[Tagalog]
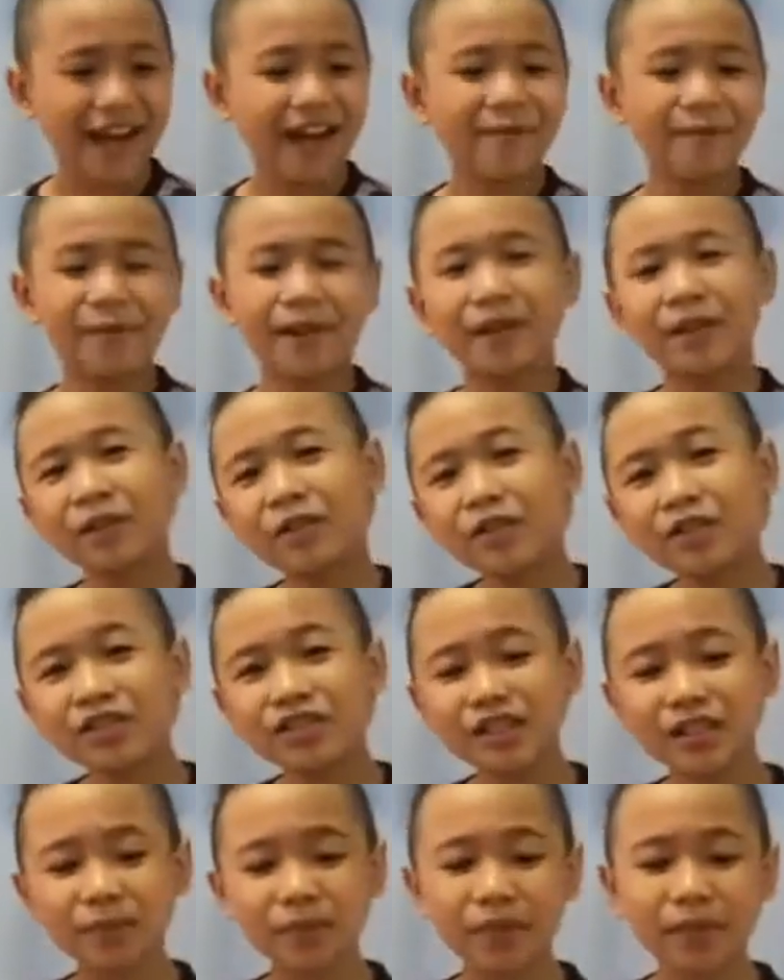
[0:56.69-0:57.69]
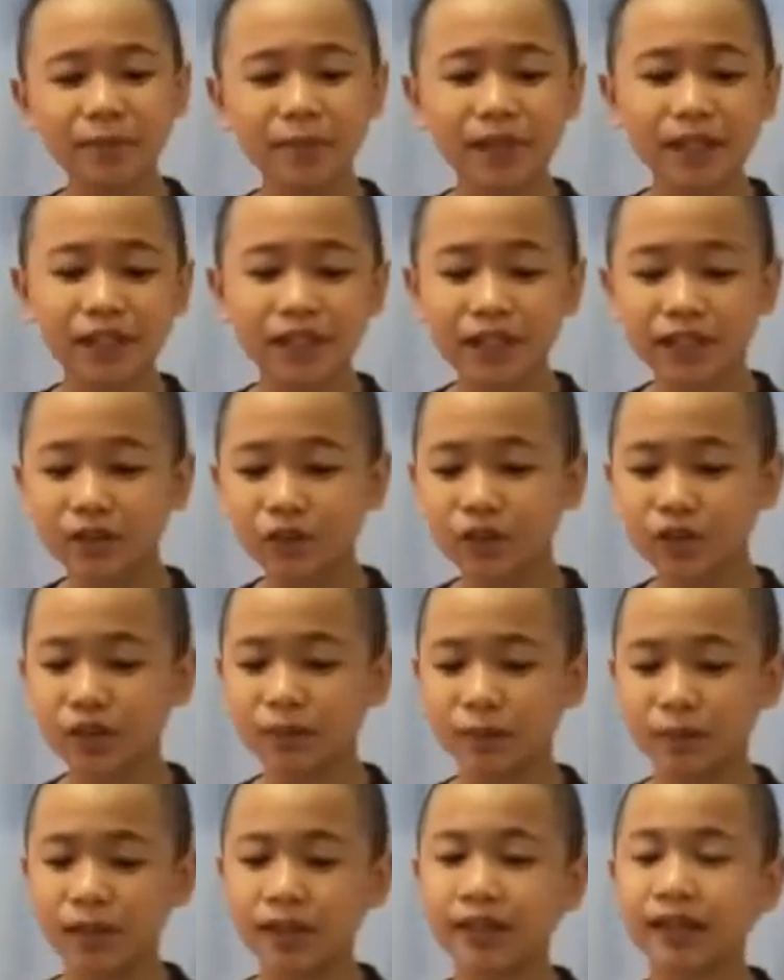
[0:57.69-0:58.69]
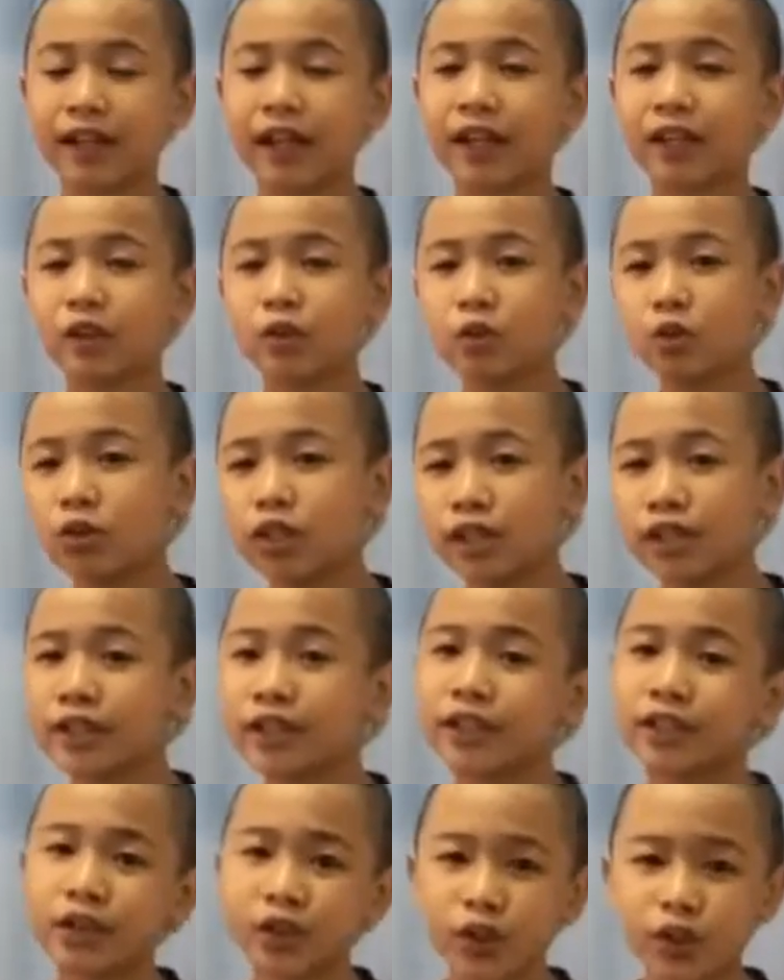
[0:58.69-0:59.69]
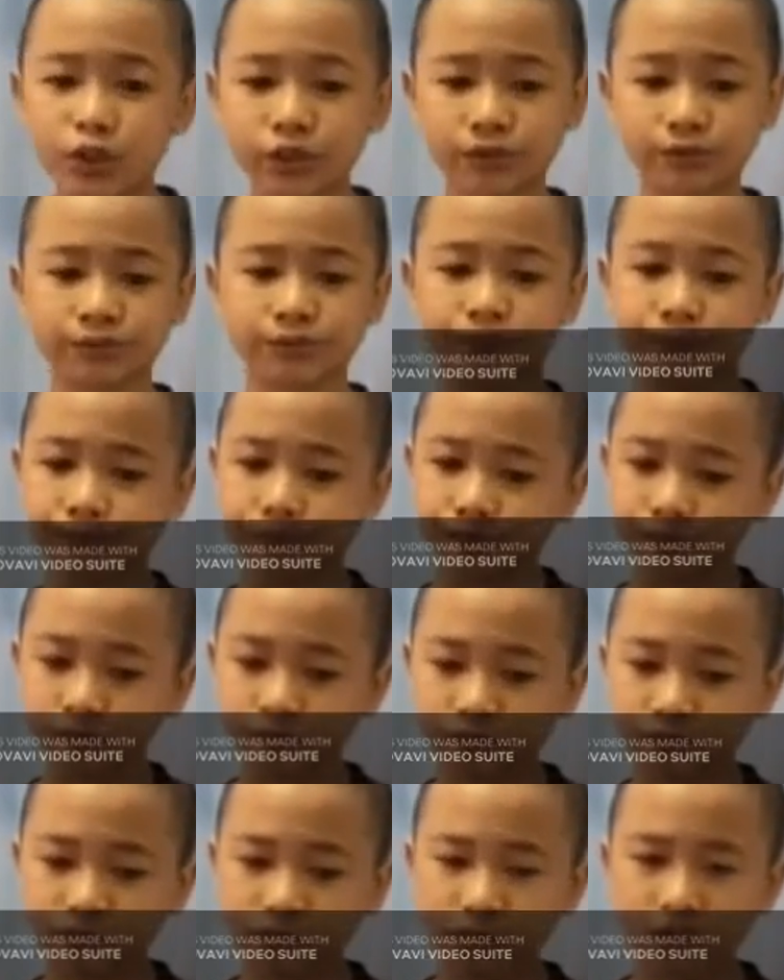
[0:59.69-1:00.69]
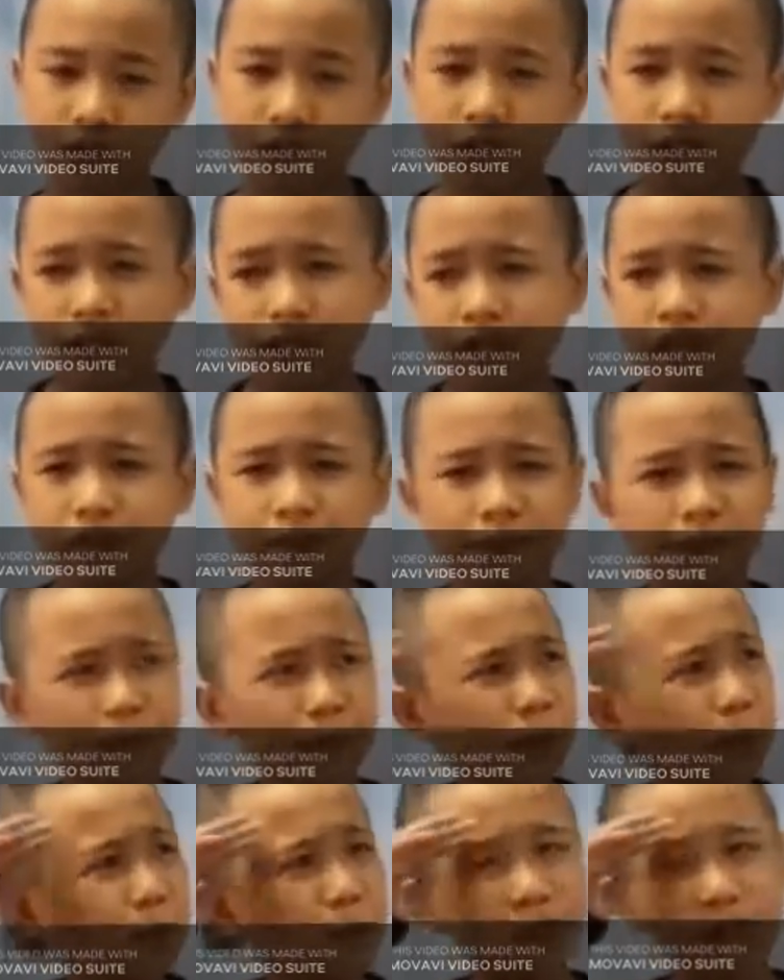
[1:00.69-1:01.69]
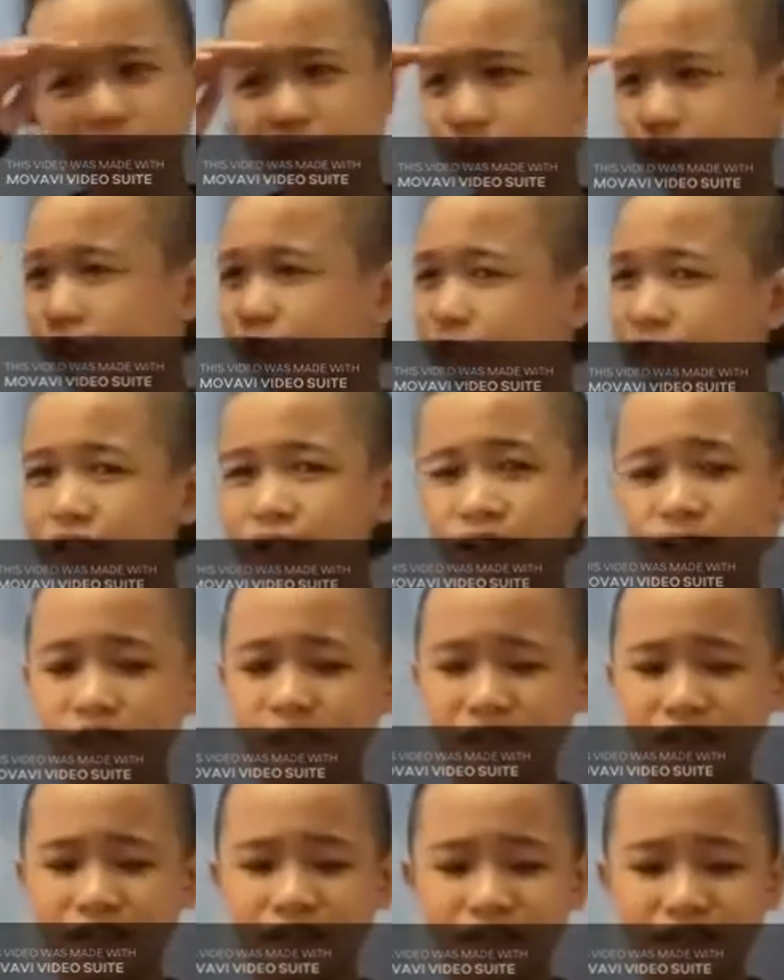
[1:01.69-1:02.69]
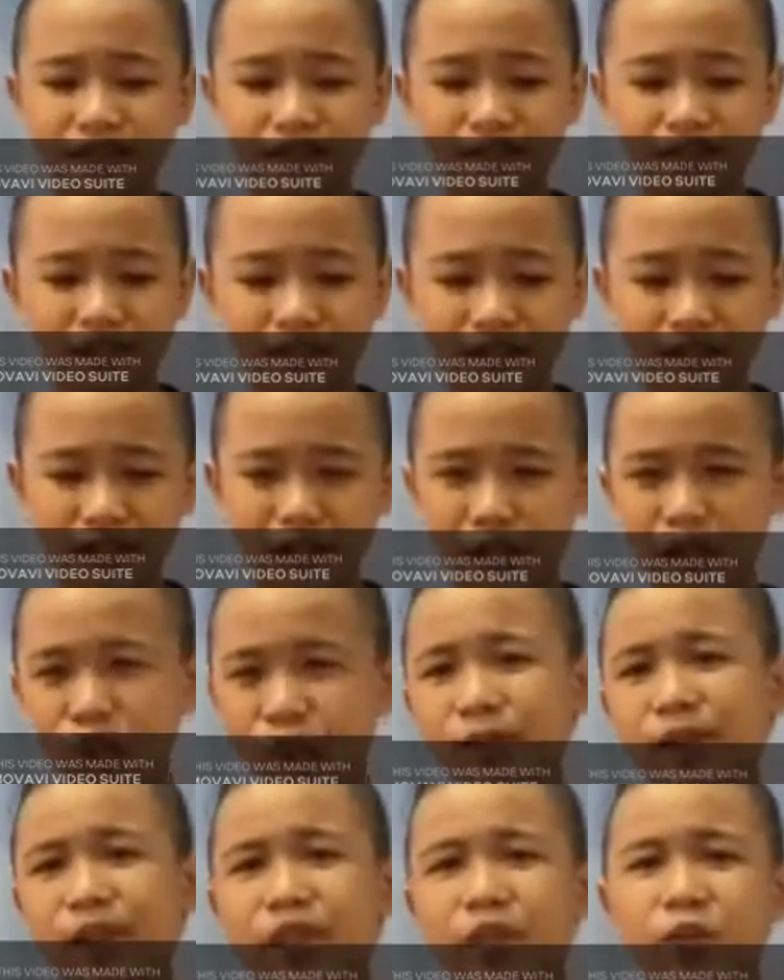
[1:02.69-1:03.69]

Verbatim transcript: Ang pangungusap na patanong naman ay tulad nito. Saan ba pumunta si Oriel? Ano ba